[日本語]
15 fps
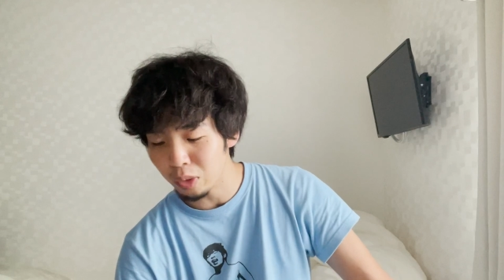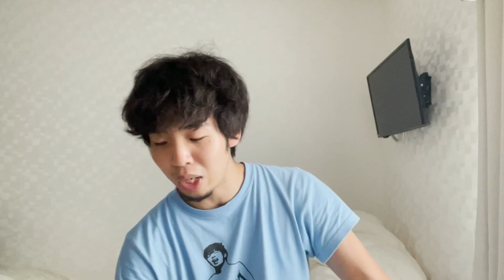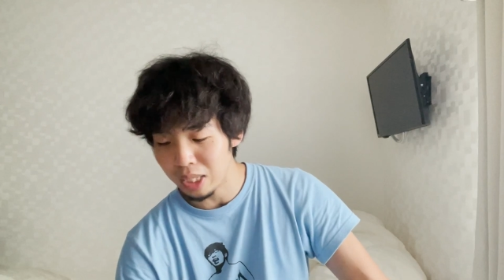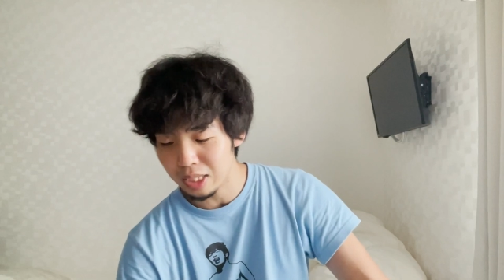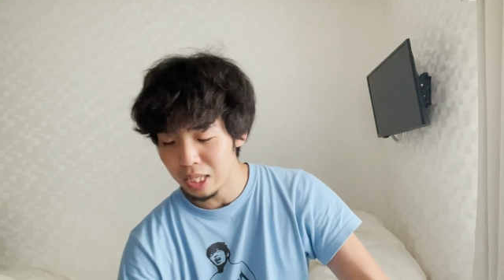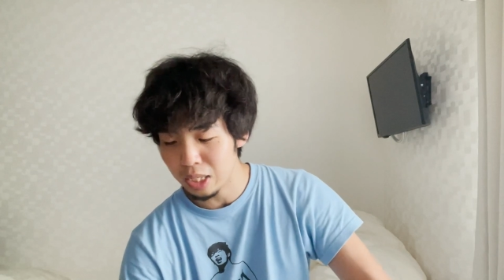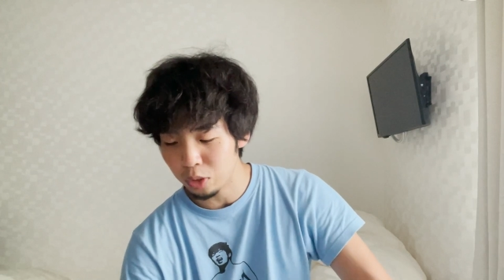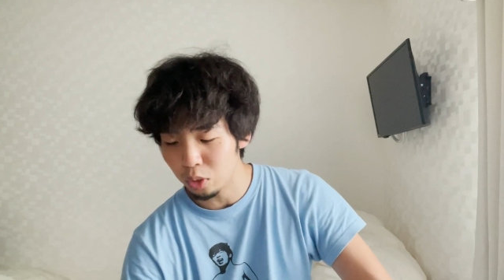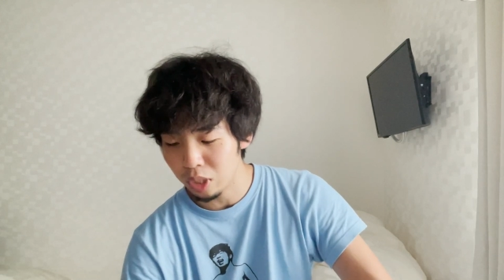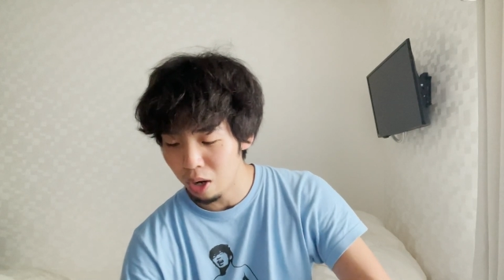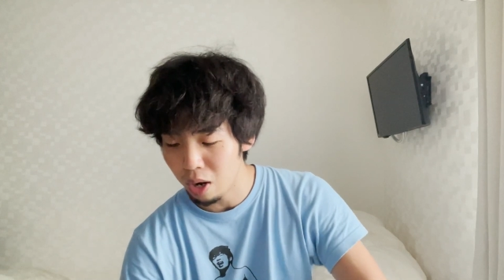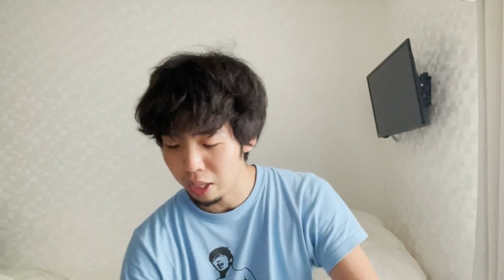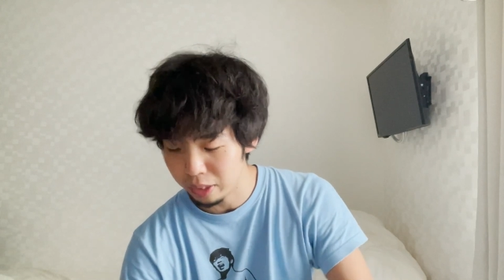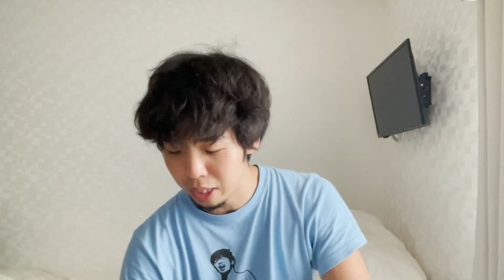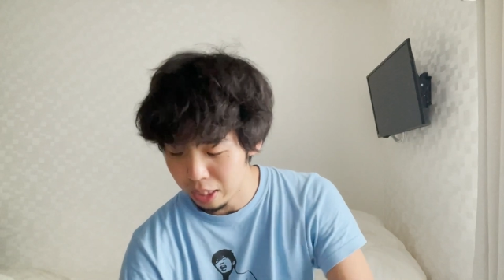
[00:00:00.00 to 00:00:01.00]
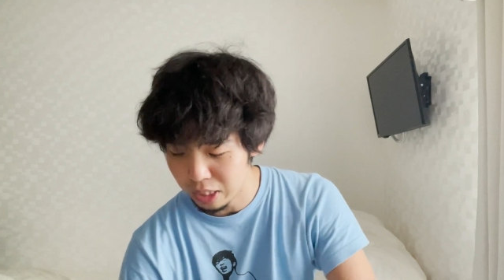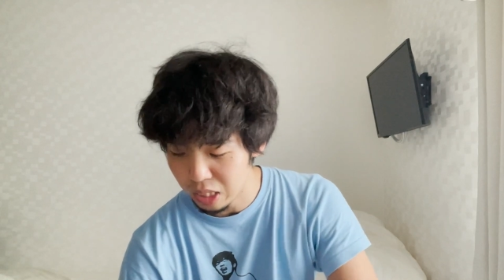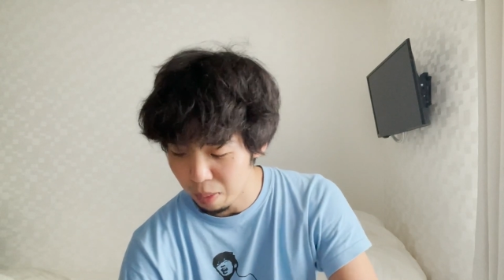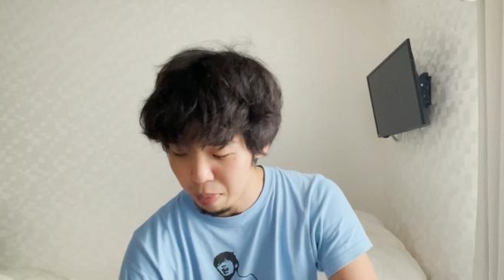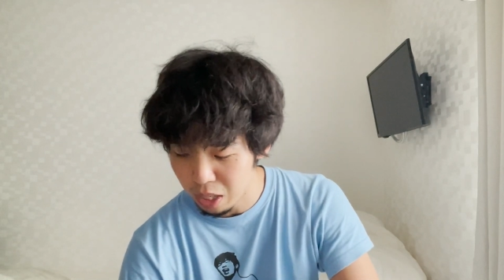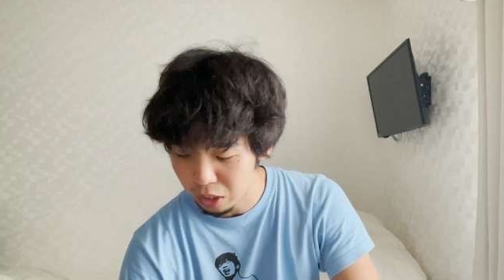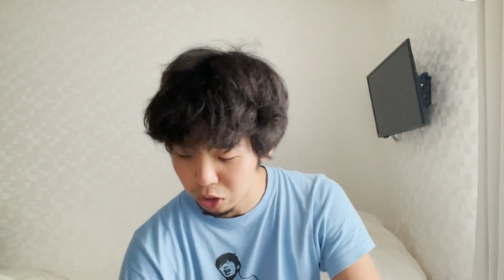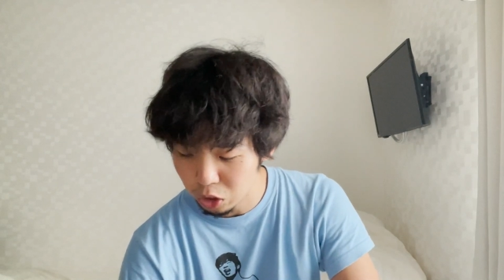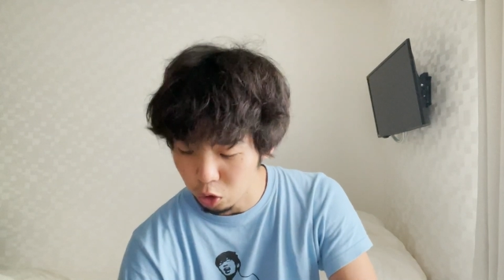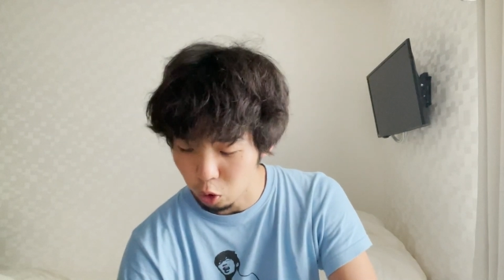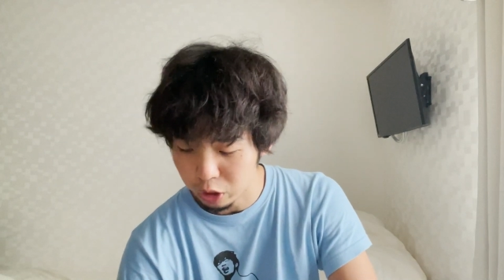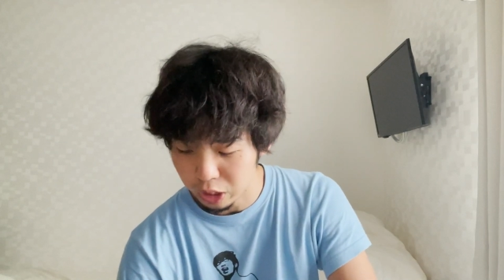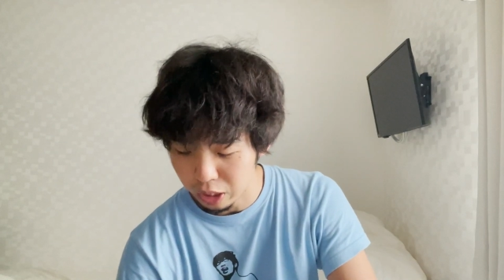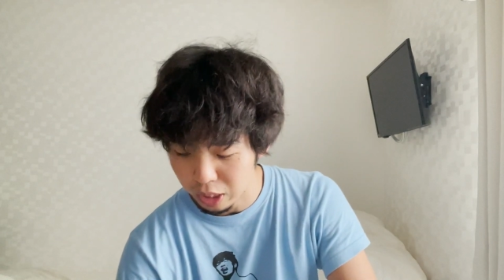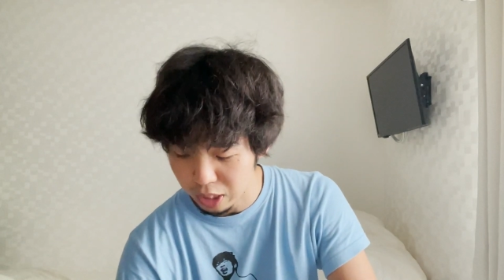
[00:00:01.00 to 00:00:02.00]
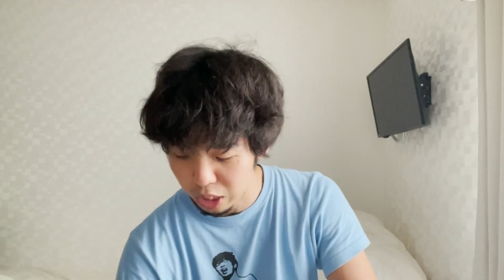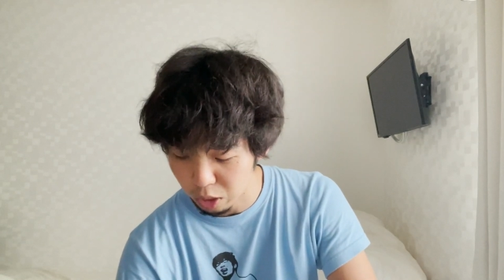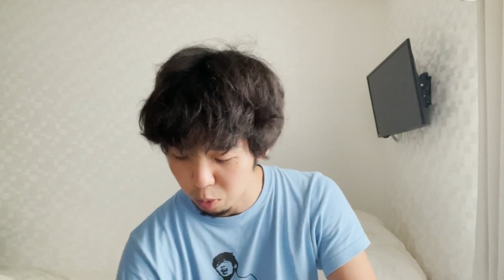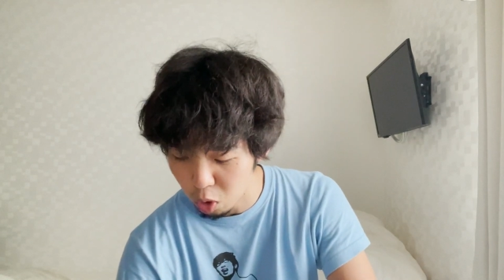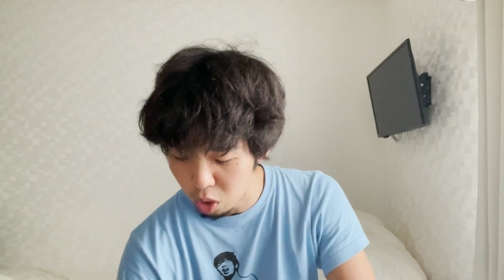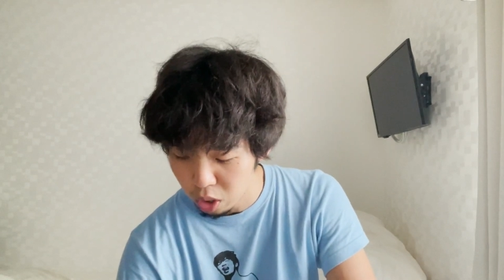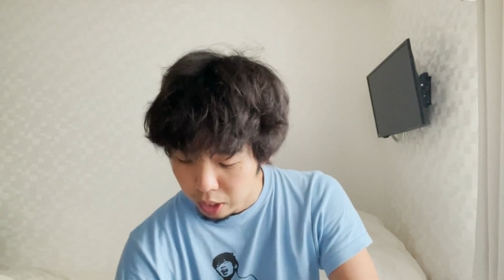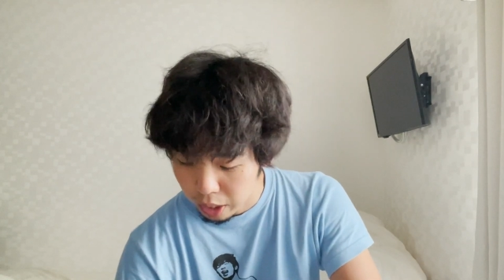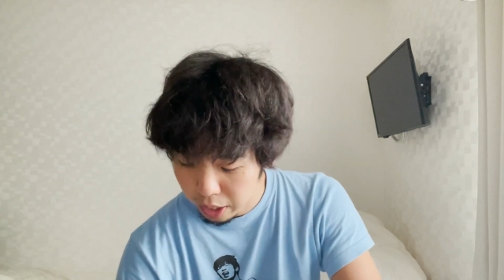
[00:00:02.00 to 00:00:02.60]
の活躍を買われてスタメン出場したんですけども、